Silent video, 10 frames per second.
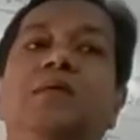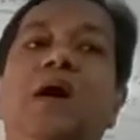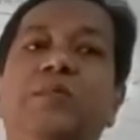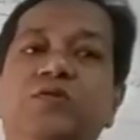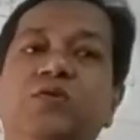
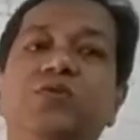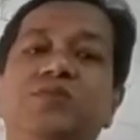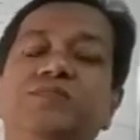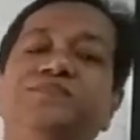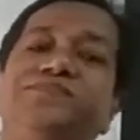আমন্ত্রণ
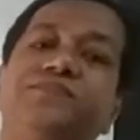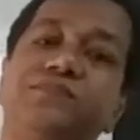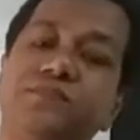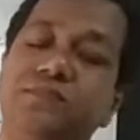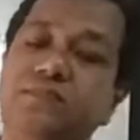
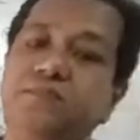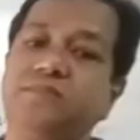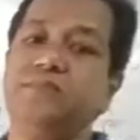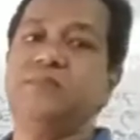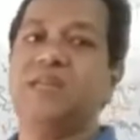
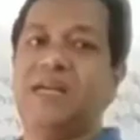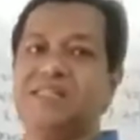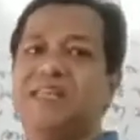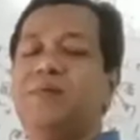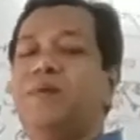
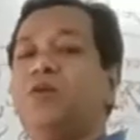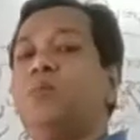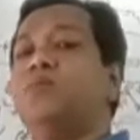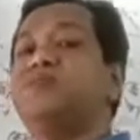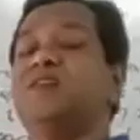আজকে আমি
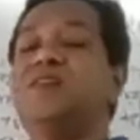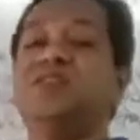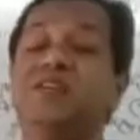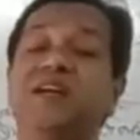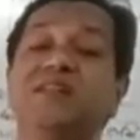নবম
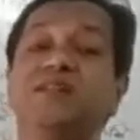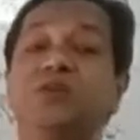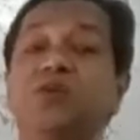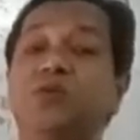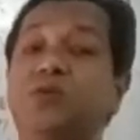শ্রেণীর
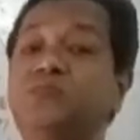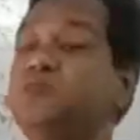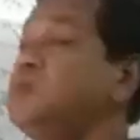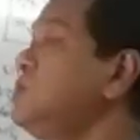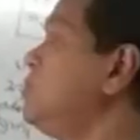শিক্ষার্থীদের জন্য
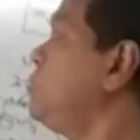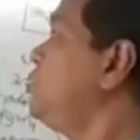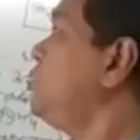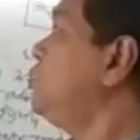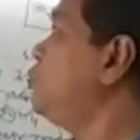
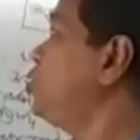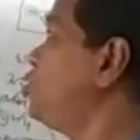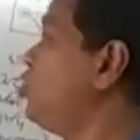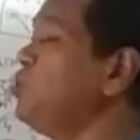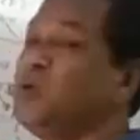
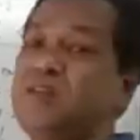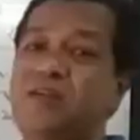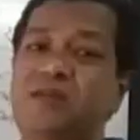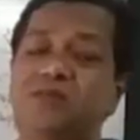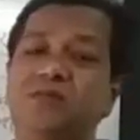উচ্চতর
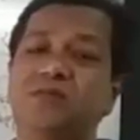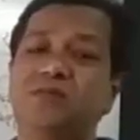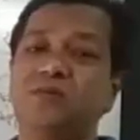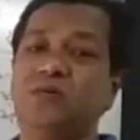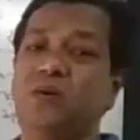গণিতের
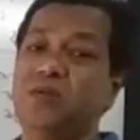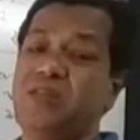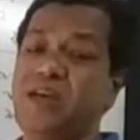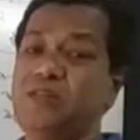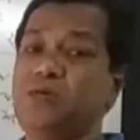
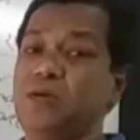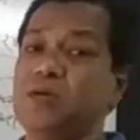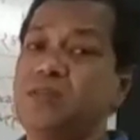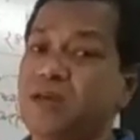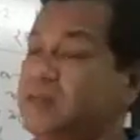অধ্যায় দুই
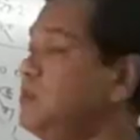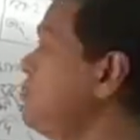অর্থাৎ